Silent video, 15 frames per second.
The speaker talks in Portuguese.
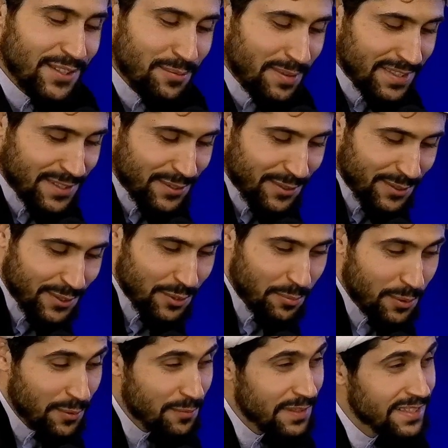tem uma história do
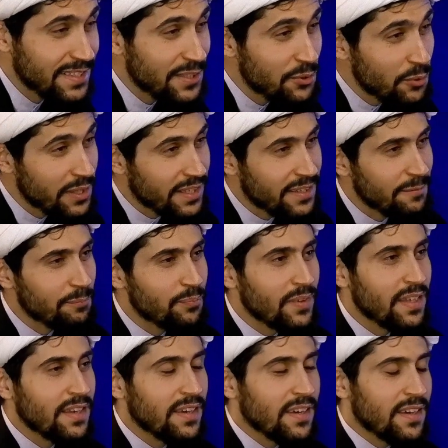profeta Noé.
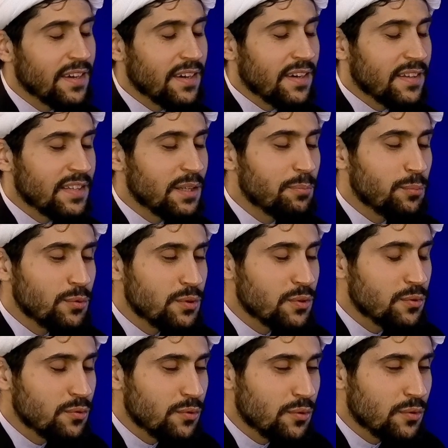Sim depois
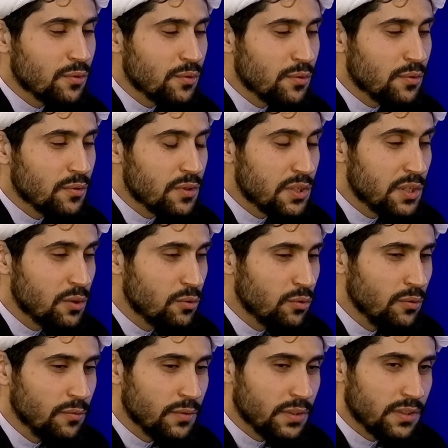do
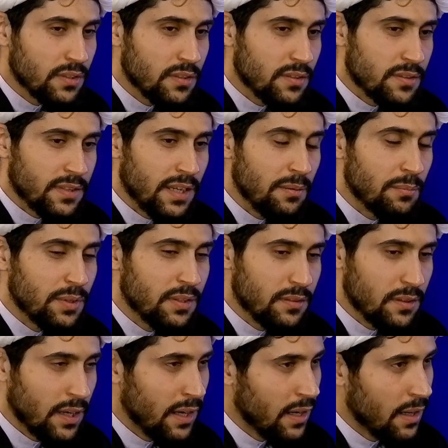dilúvio, sabe?
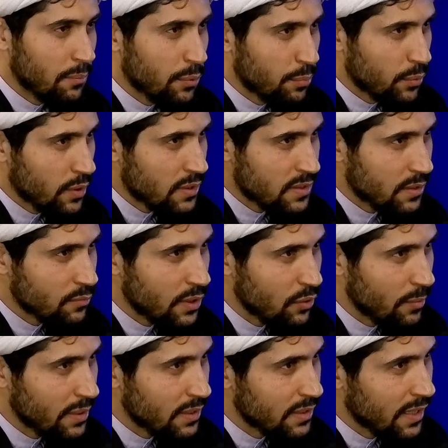A população da
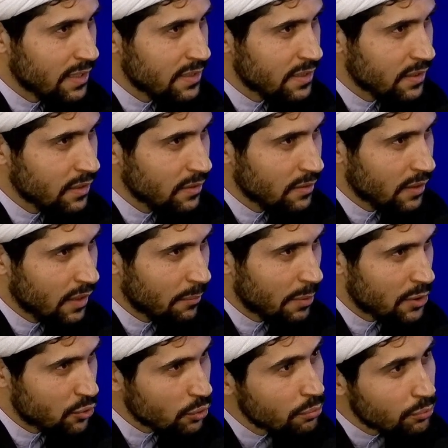humanidade era
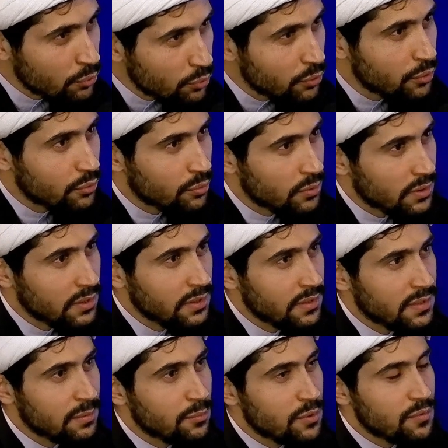abaixou muito, né?
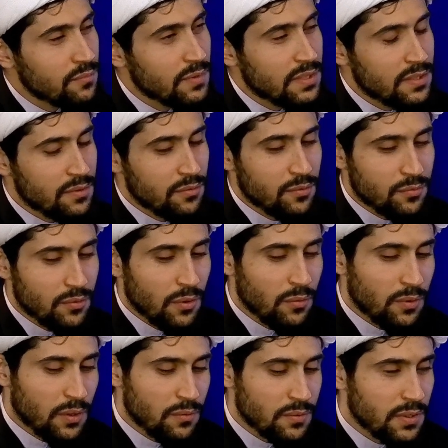Sim, sim, sim. Só
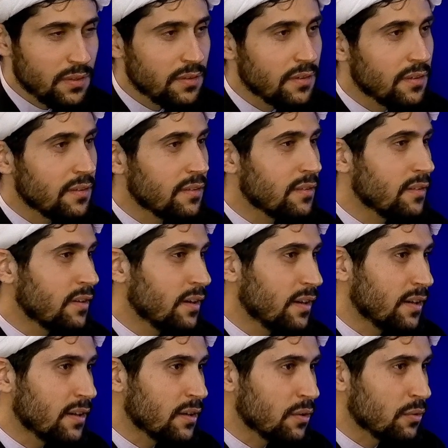se salvaram os é,
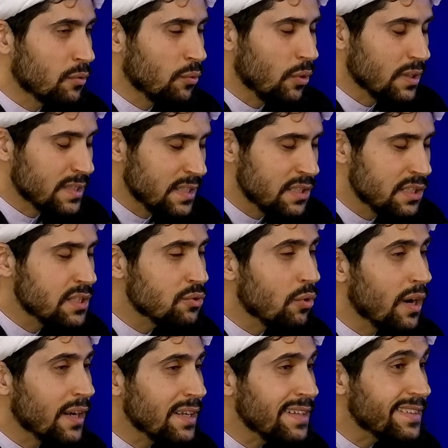seguidores é, do você profeta. Você diz
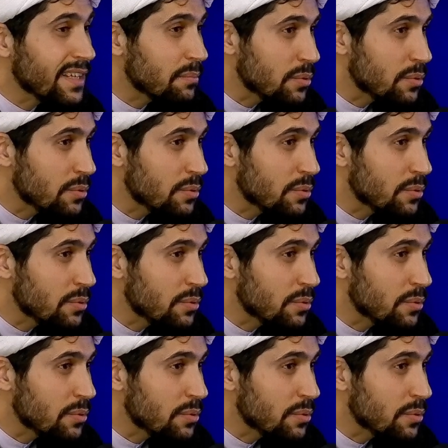40